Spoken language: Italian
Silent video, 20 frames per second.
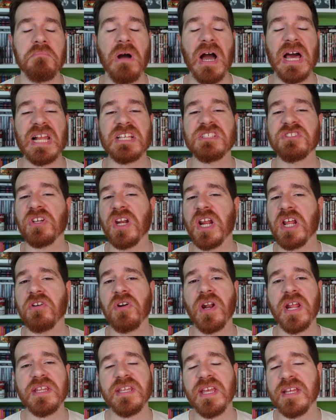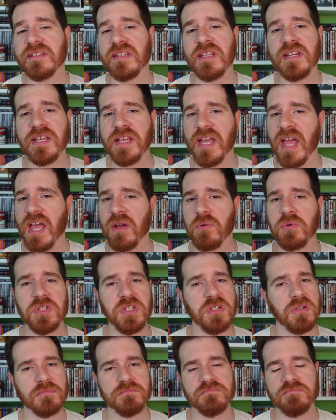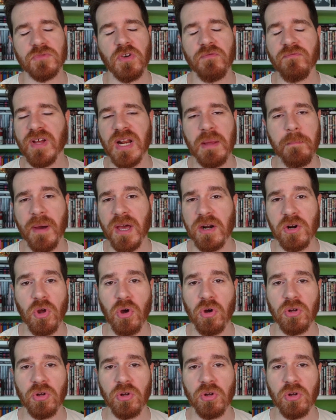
Ma la storia non è niente di che, quindi non, non ve ne parlo